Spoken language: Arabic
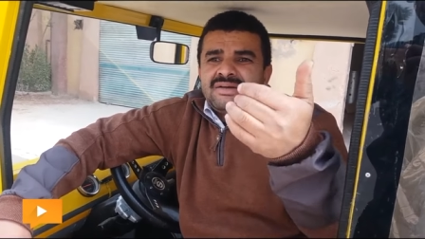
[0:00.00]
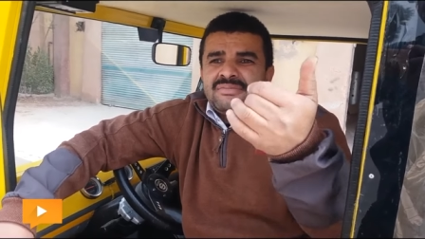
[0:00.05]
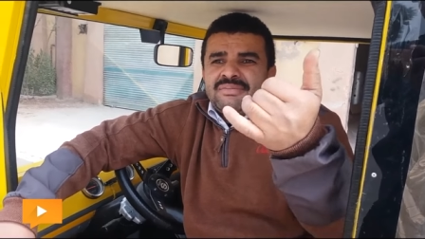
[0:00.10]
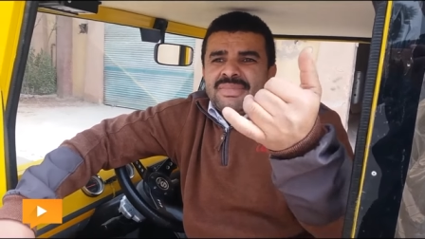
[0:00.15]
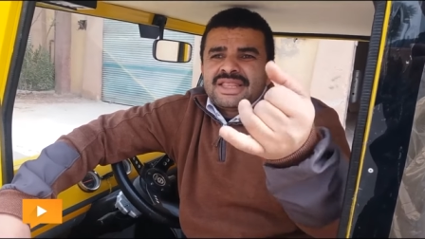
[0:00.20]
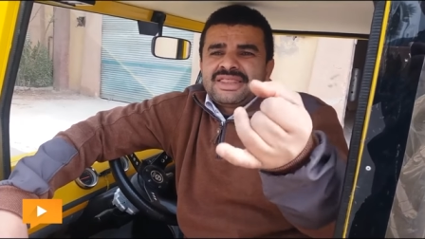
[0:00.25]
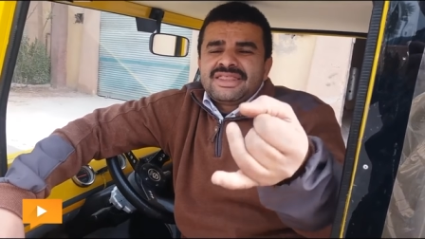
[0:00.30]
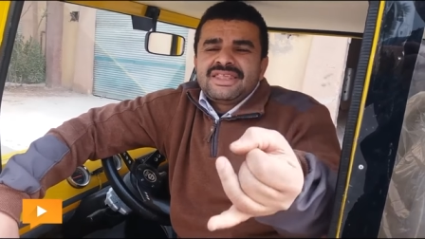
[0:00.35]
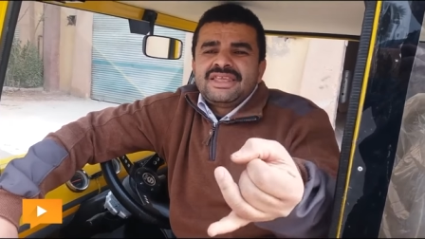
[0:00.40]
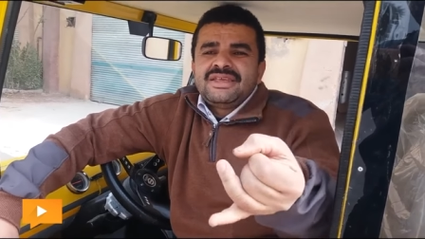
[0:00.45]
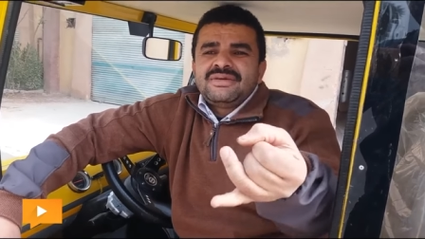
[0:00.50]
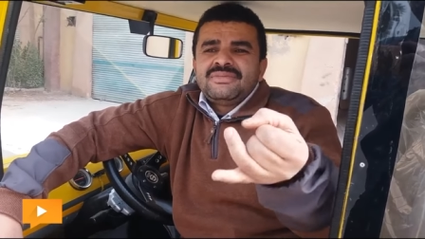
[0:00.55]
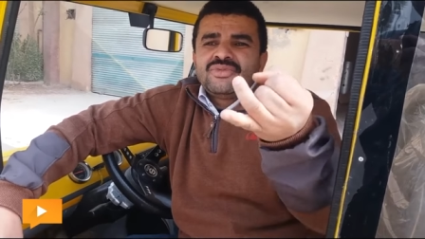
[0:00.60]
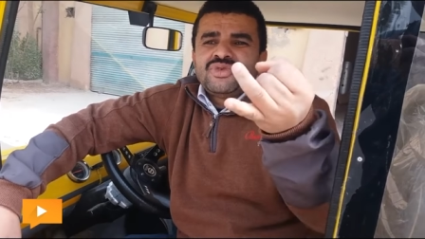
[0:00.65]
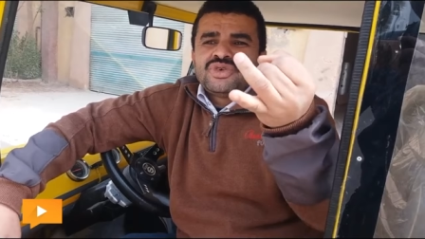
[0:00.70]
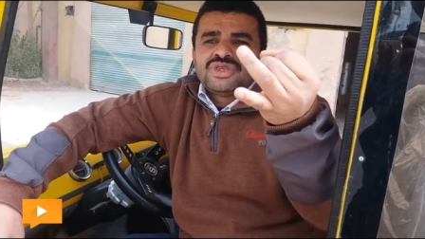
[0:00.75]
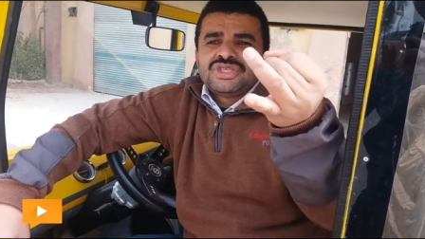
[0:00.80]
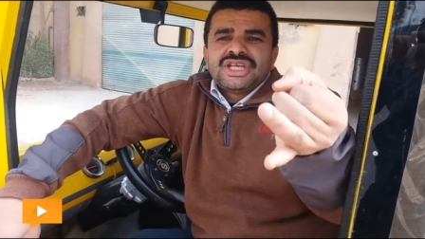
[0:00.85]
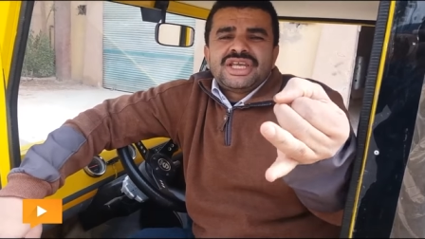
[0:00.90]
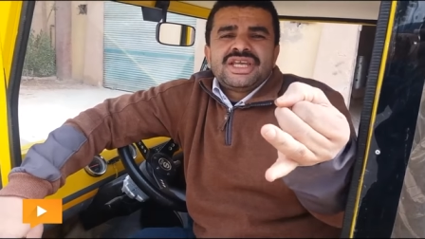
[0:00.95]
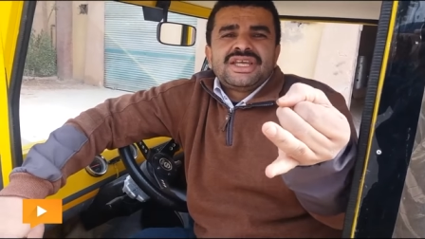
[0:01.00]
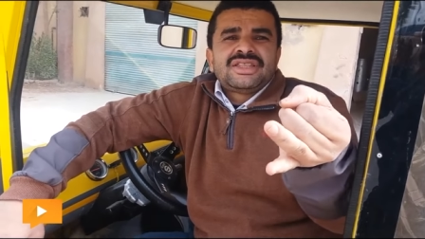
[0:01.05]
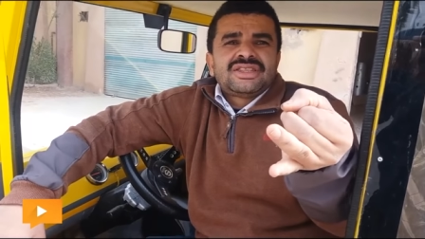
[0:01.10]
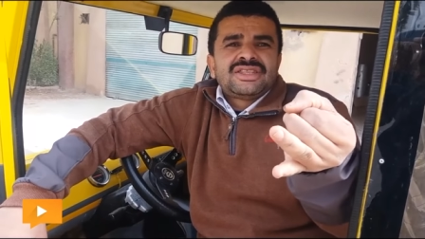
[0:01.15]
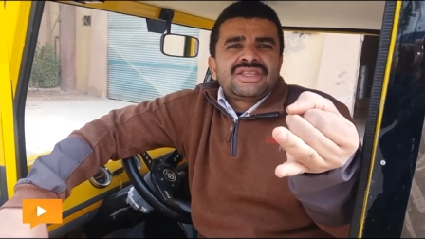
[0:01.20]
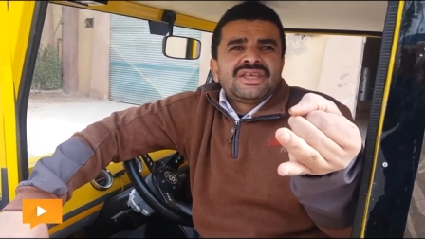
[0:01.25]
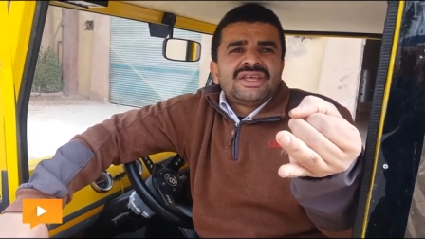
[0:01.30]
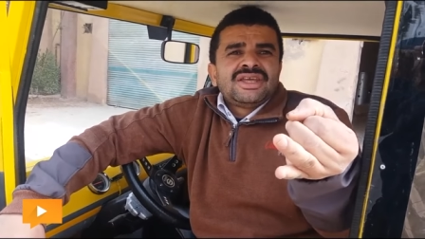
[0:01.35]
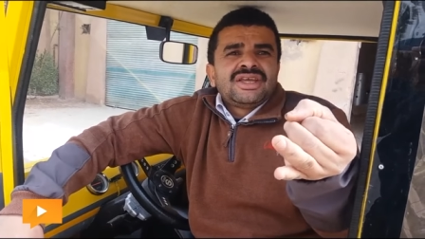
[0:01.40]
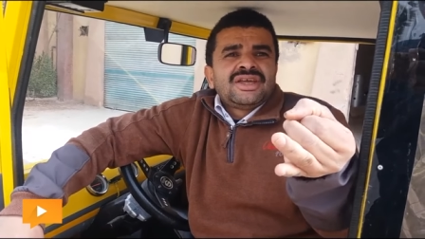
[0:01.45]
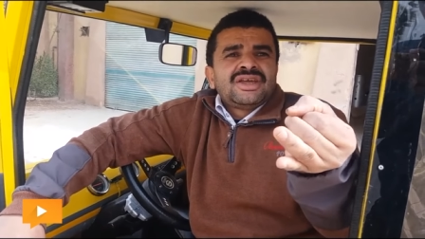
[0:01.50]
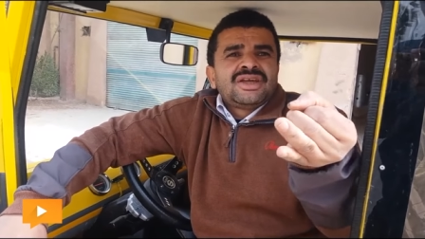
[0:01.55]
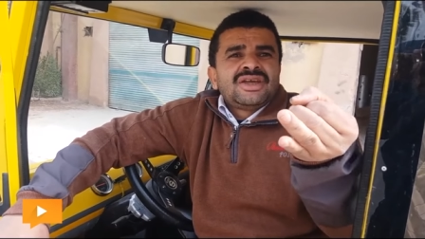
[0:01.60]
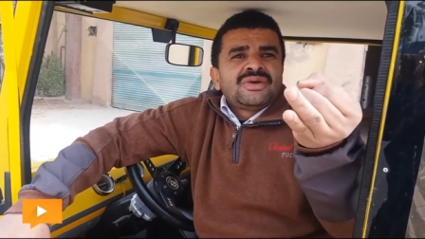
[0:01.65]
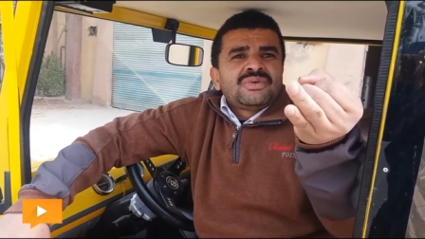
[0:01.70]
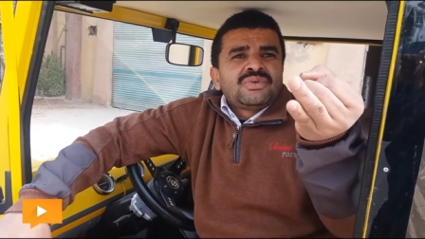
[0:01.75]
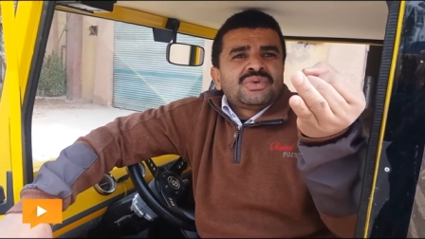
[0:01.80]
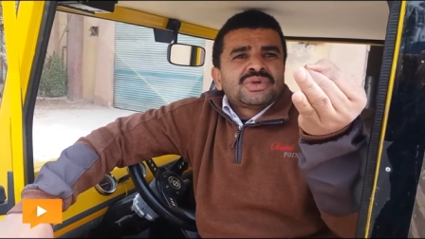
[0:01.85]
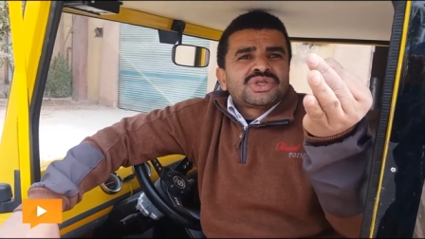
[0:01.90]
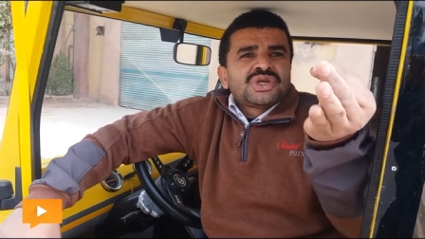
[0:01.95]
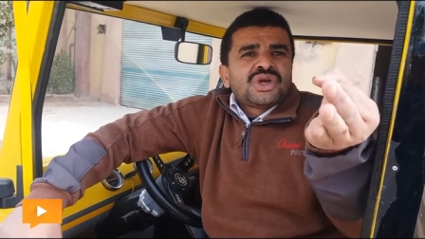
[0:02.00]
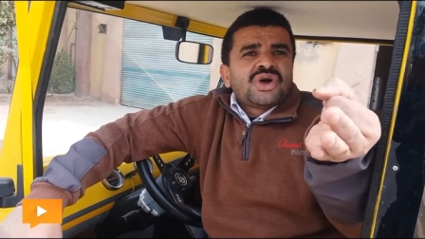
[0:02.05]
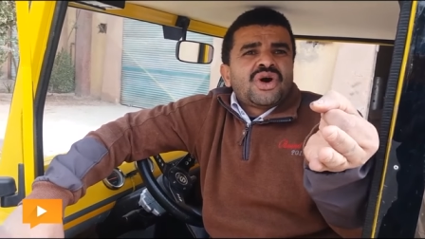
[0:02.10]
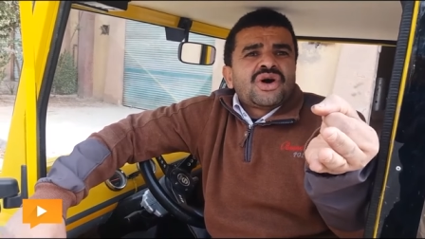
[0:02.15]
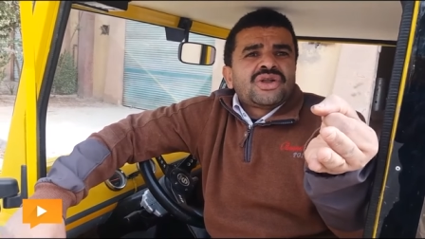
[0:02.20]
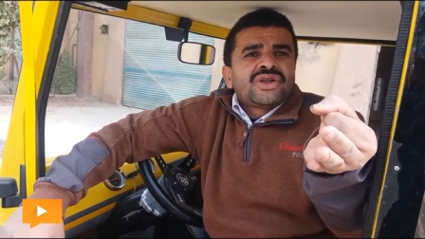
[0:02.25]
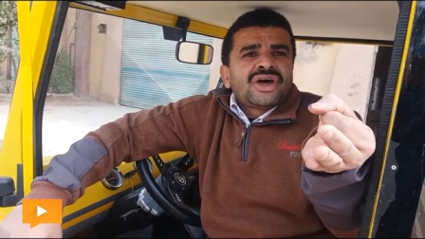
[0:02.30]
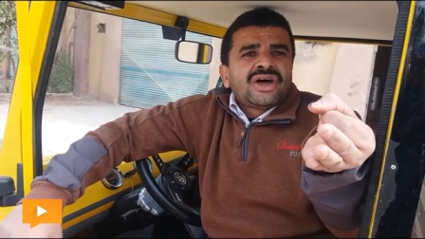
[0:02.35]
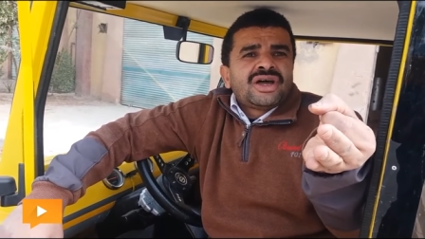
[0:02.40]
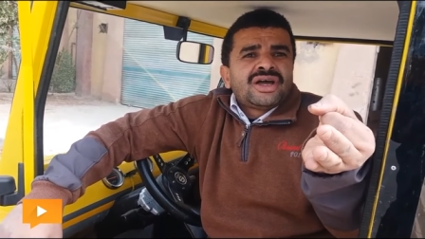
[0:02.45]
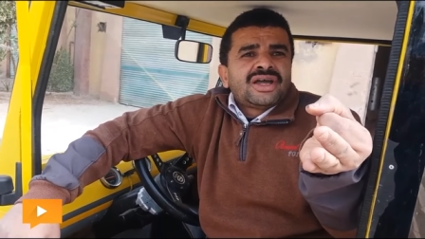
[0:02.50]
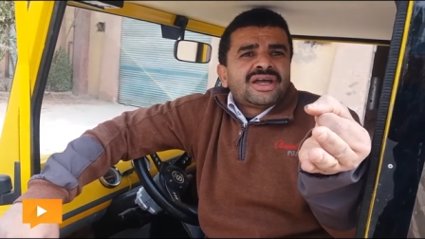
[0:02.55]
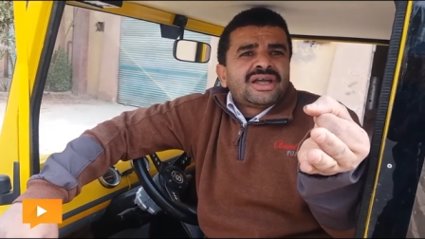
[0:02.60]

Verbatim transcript: بنزين وزيت وصيانه